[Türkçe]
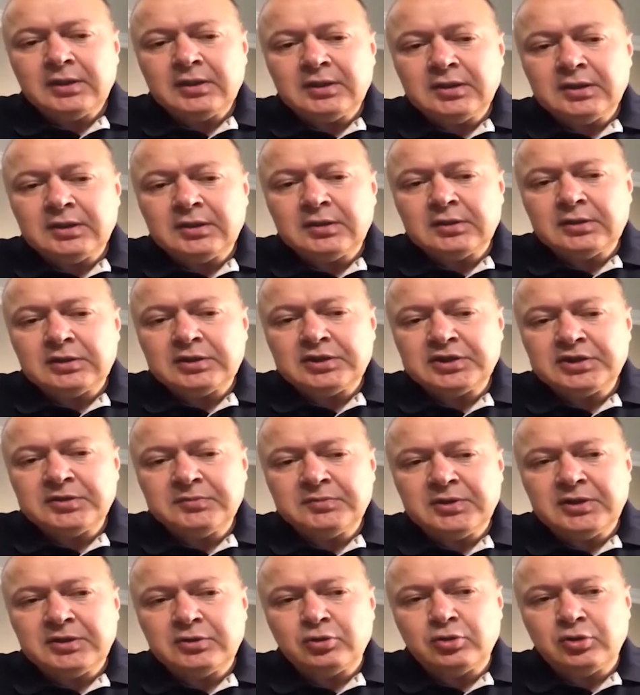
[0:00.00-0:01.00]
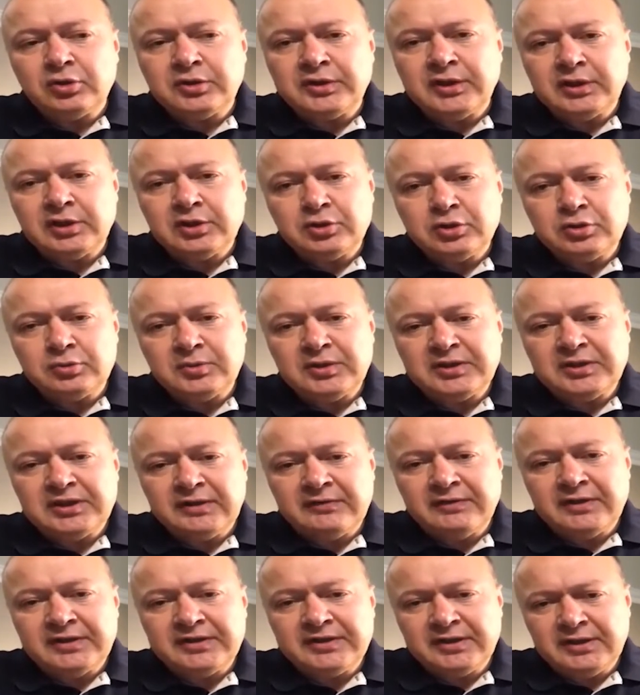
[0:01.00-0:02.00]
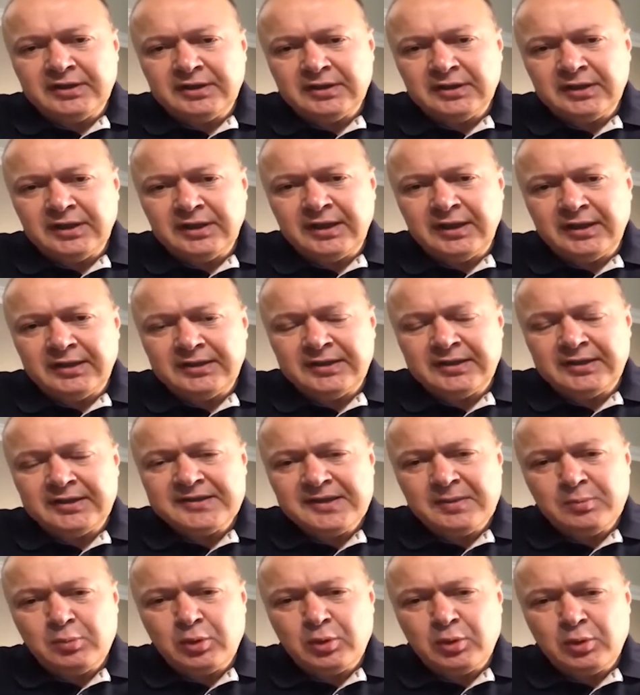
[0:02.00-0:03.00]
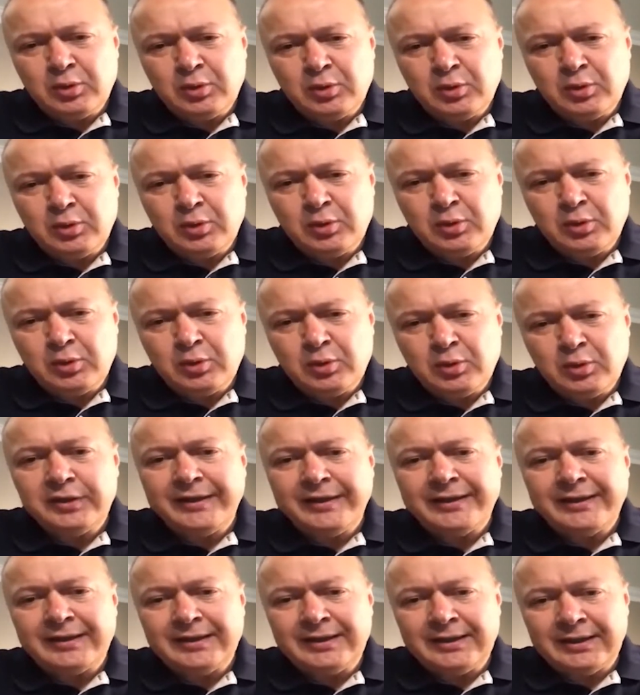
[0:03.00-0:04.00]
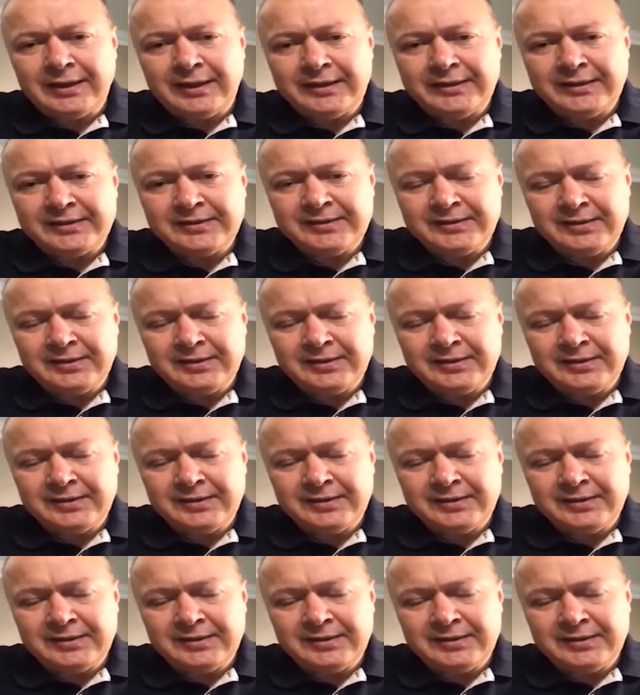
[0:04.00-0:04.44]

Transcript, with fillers: Ee, şimdi Türkiye Cumhuriyet Devleti Karadeniz'de münasır ekonomik bölge ilan